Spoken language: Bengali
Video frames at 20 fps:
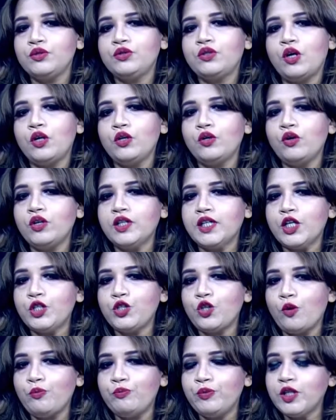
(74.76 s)
জনগণকে
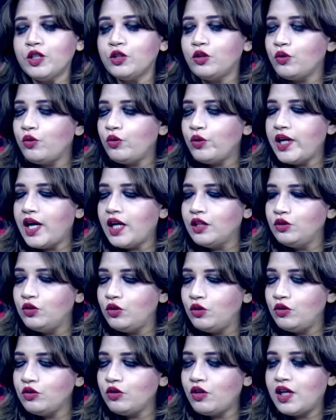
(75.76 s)
সম্পৃক্ত করে
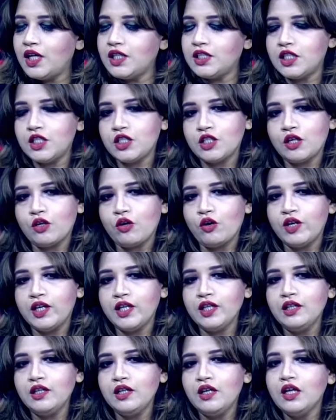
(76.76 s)
আন্দোলন করার চেষ্টা করে
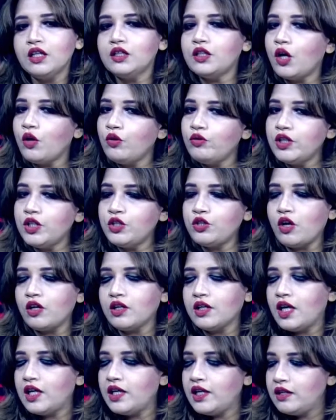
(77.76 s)
তখনই
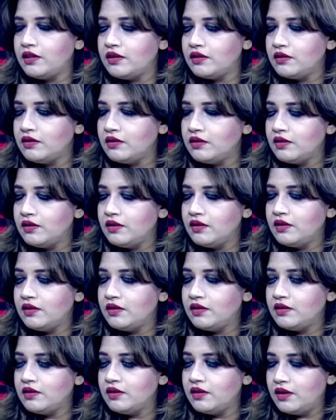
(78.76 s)
সরকারের
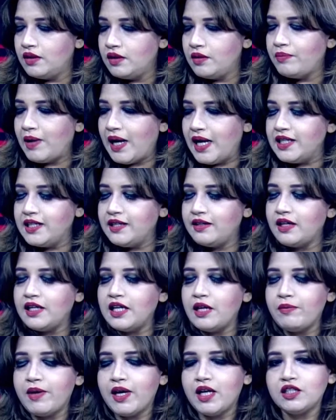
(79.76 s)
বাহিনীরা
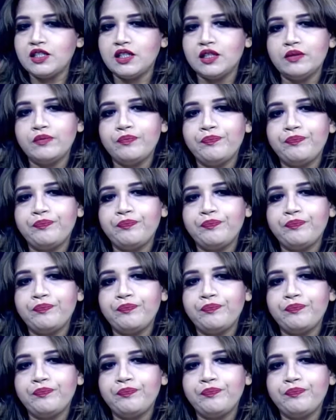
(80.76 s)
নেমে আসে